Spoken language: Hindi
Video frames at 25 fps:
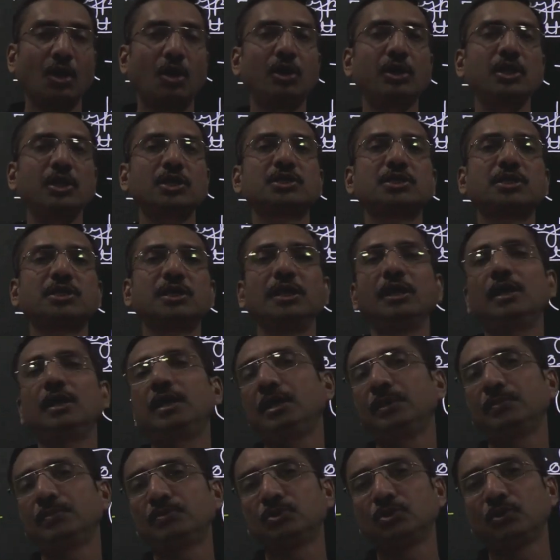और इसकी
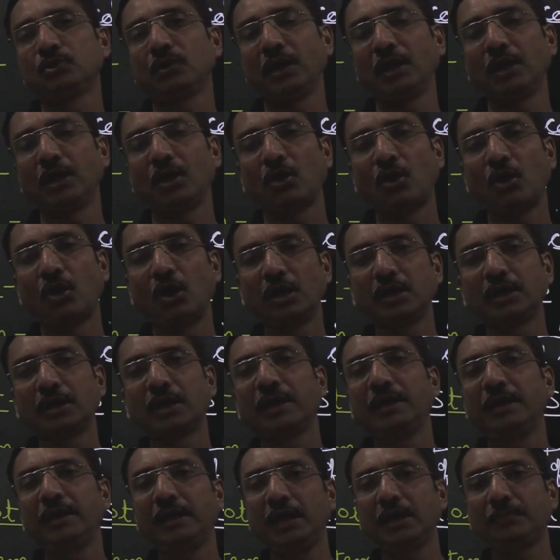लीफ जो है
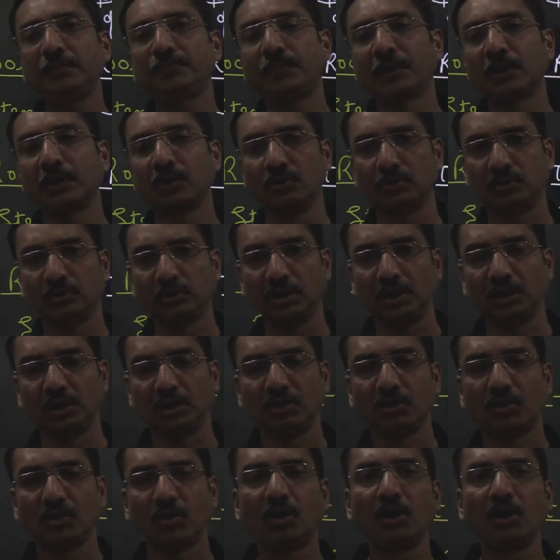ऑल्टरनेट पर होती है